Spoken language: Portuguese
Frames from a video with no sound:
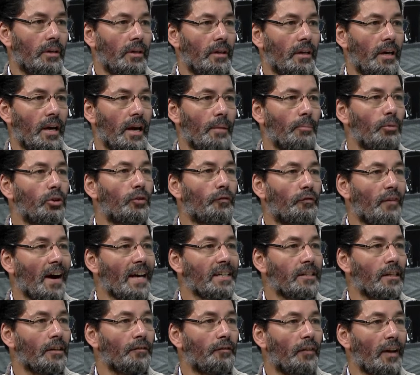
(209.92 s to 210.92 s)
é muito
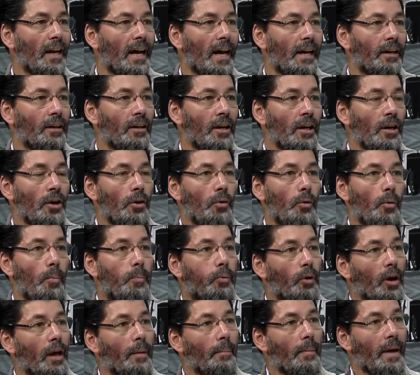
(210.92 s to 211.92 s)
fácil falar. O
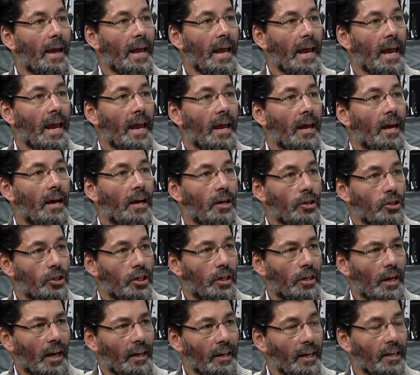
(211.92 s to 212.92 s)
problema é
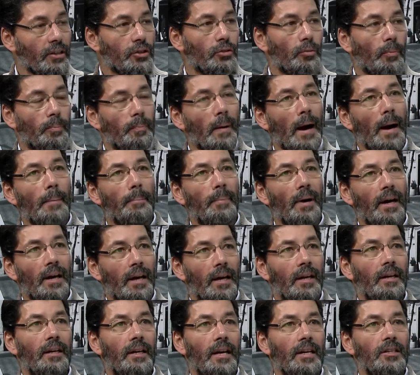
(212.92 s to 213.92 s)
agir. Aliás, o
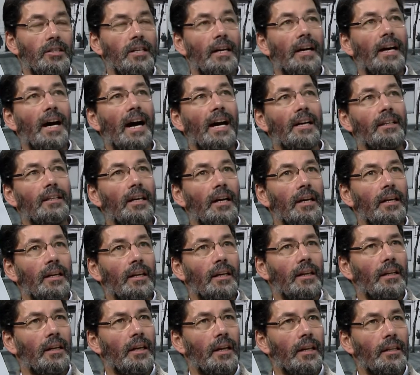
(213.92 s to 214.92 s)
Papa, nesta carta,
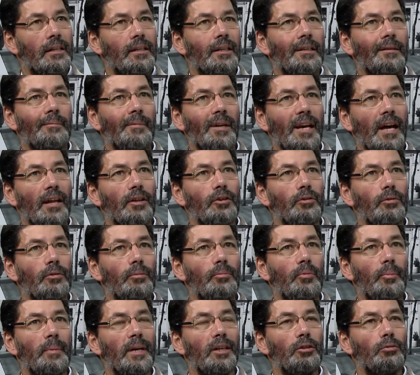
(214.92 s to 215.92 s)
ele, a determinado
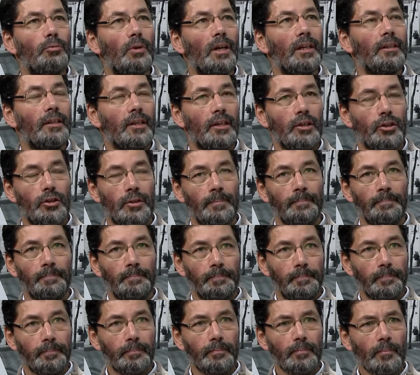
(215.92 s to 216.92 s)
momento, ele diz
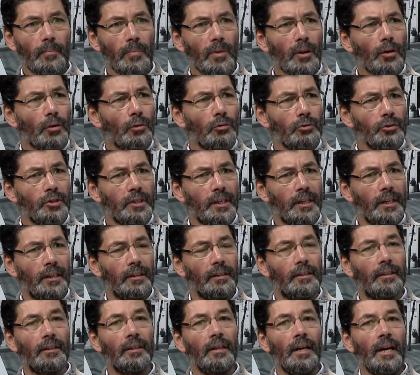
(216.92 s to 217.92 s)
o
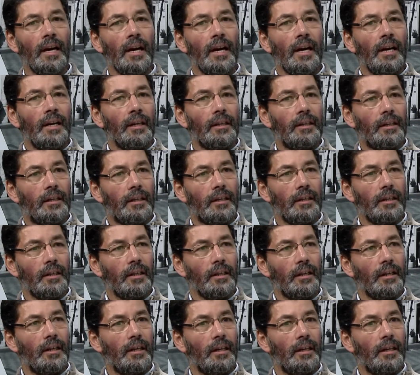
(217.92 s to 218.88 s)
seguinte, que